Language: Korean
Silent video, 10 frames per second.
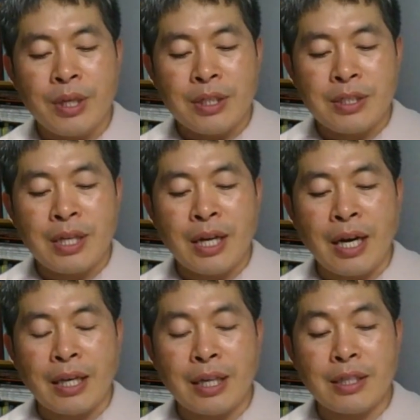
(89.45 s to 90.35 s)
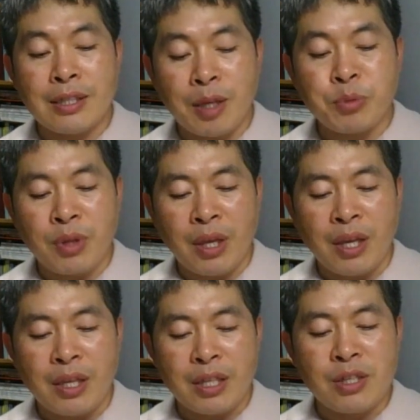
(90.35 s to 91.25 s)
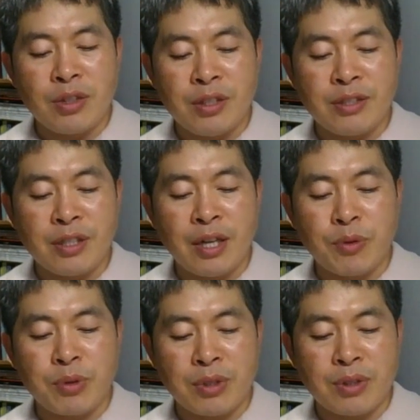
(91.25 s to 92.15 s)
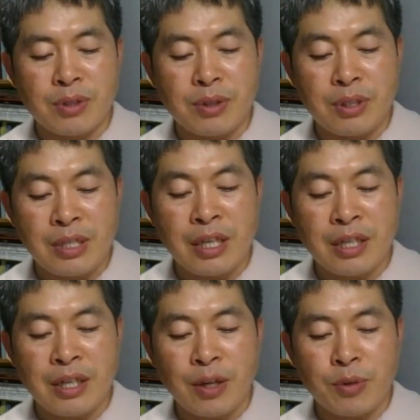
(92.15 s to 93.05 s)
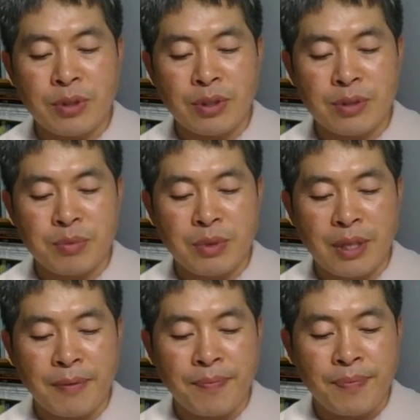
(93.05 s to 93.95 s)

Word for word: 생각했기 때문에 이런 일들을 하고 있는 것, 이야기를 하고 있는 것입니다.